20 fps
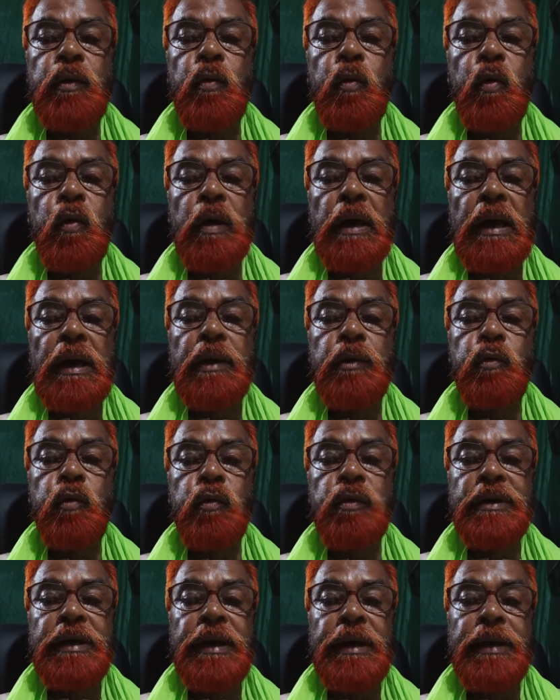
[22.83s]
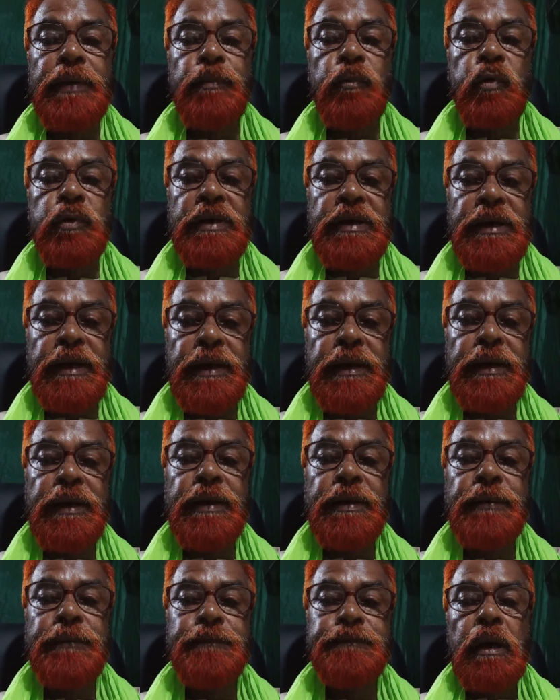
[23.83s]
কড়া রৌদ্রের মধ্যে
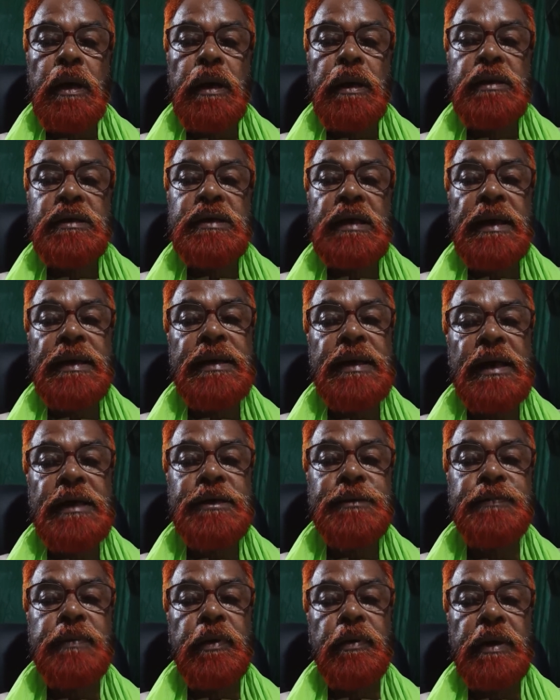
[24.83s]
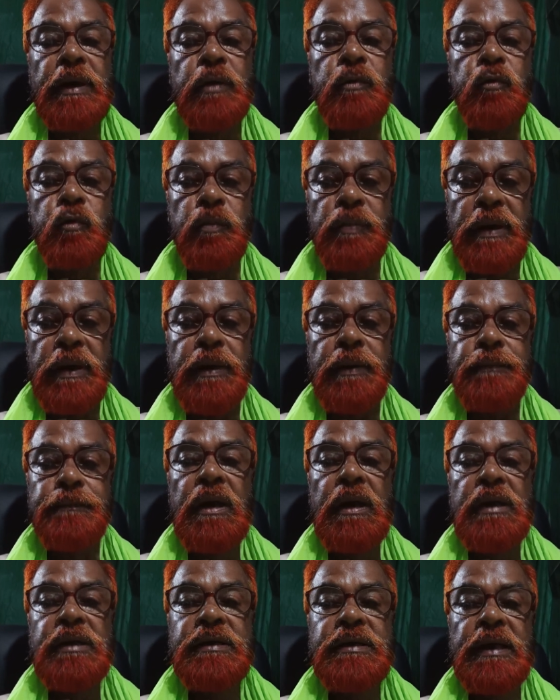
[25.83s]
সানগ্লাস ব্যবহার করবেন
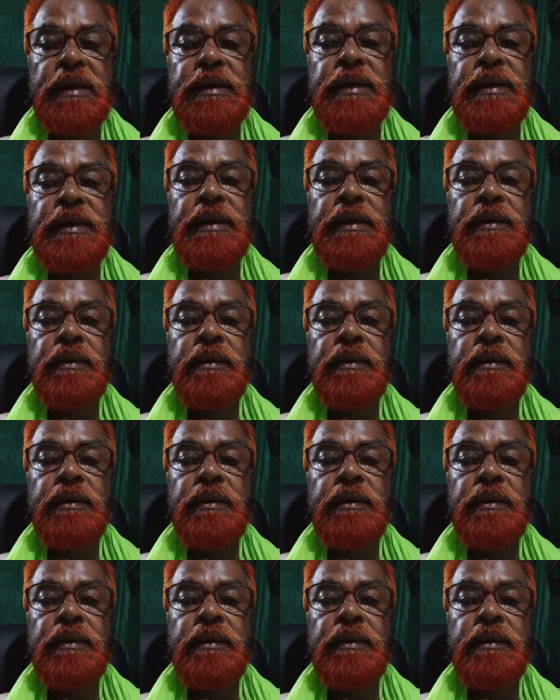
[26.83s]
যাতে